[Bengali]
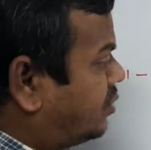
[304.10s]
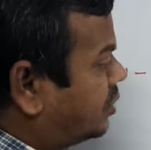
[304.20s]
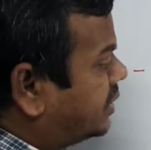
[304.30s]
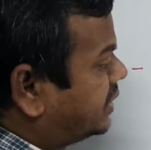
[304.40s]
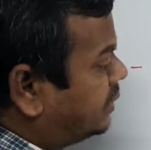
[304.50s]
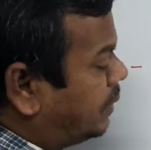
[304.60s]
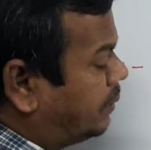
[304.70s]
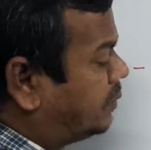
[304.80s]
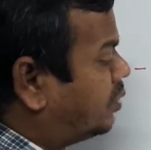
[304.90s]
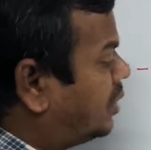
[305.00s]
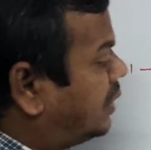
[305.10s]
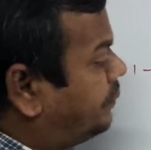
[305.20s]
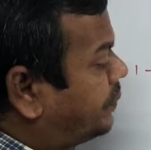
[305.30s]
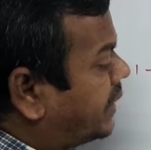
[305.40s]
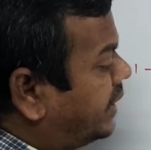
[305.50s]
গুণটা কিভাবে করলাম
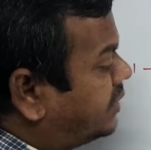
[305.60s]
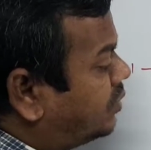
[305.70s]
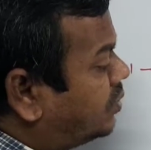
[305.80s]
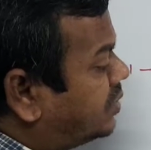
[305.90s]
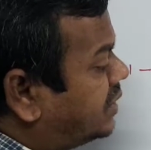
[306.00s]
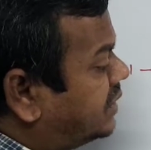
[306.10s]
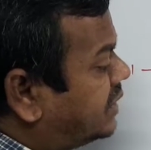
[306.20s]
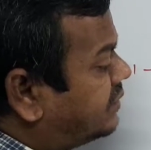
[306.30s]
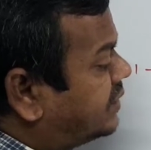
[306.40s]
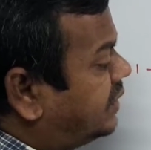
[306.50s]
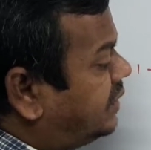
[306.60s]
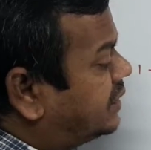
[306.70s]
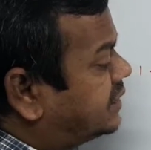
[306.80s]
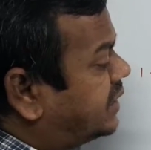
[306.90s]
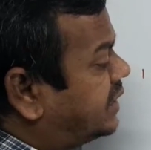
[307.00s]
এই যে উনত্রিশ আছে
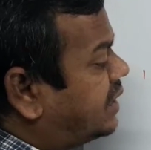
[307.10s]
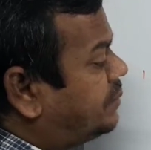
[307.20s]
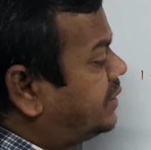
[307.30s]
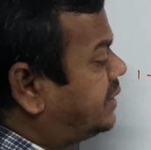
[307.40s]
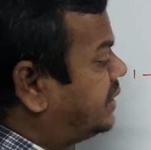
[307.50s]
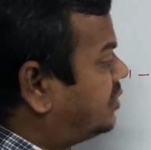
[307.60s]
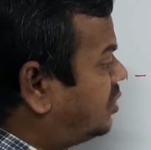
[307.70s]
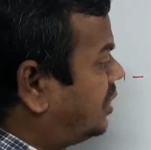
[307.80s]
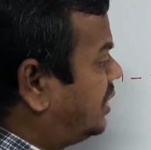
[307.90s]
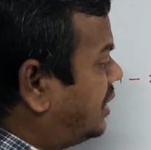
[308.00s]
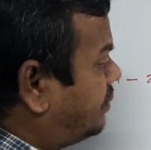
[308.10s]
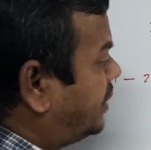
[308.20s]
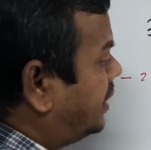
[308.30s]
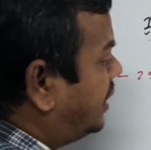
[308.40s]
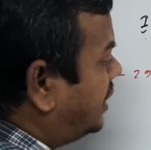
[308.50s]
সেটাকে আমি তিরিশ ধরে নিলাম
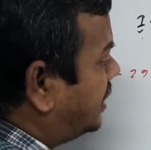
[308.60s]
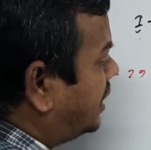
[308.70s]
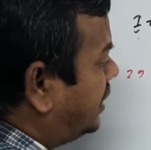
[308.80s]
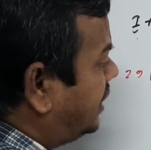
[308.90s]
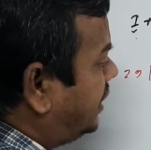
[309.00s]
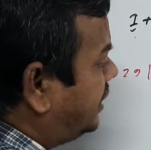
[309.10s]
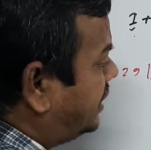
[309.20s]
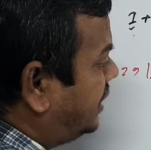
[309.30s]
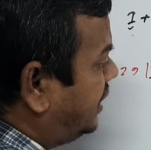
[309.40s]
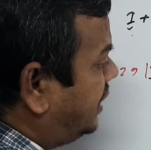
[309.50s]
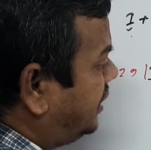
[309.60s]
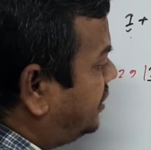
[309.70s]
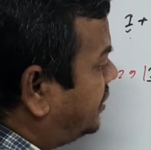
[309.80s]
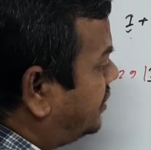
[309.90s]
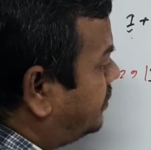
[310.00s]
তাহলে তিরিশ
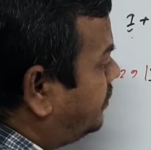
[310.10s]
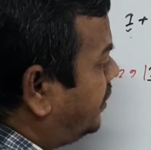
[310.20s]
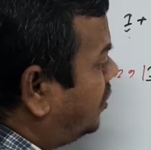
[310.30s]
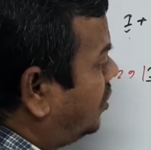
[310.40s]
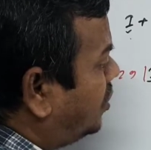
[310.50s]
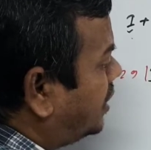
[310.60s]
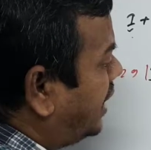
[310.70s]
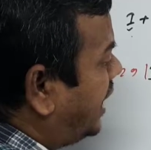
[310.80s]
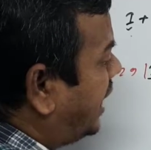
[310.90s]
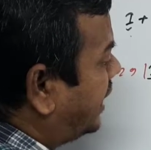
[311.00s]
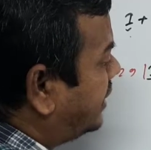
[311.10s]
বিয়োগ এক